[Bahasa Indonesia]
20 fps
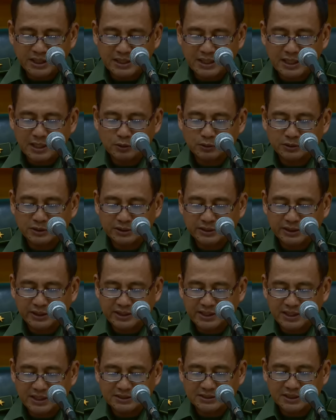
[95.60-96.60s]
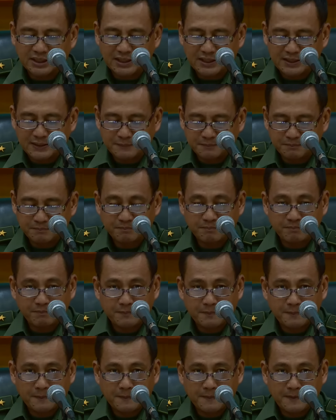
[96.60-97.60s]
jika ada anggota TNI yang salah,
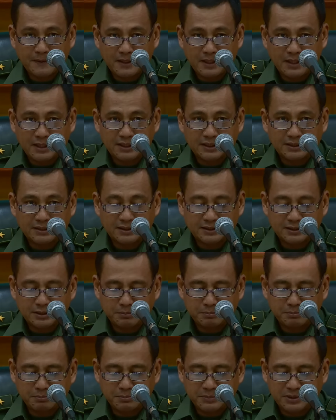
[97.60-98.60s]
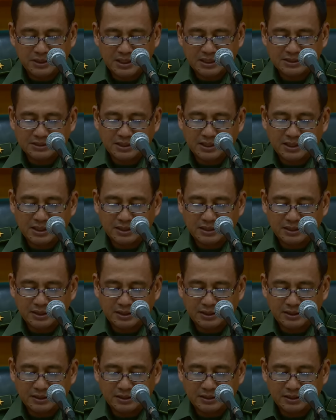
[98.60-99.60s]
akan tetap
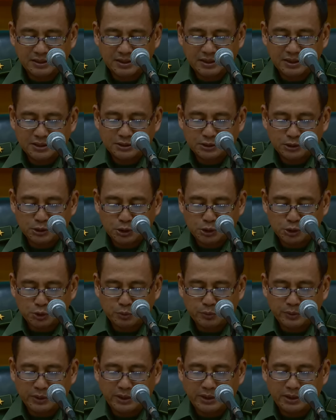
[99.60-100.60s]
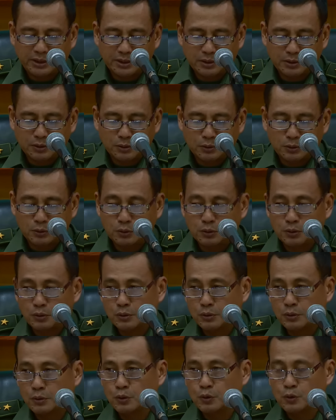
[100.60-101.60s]
dilaksanakan sesuai
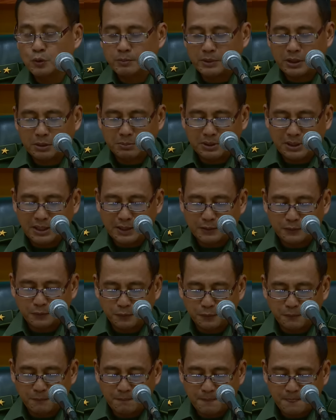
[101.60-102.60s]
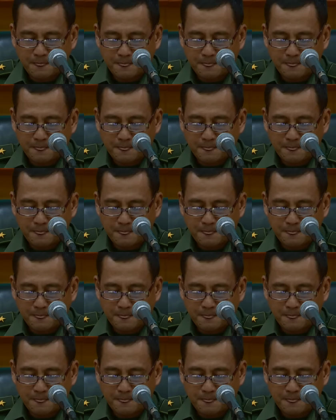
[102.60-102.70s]
hukum yang berlaku.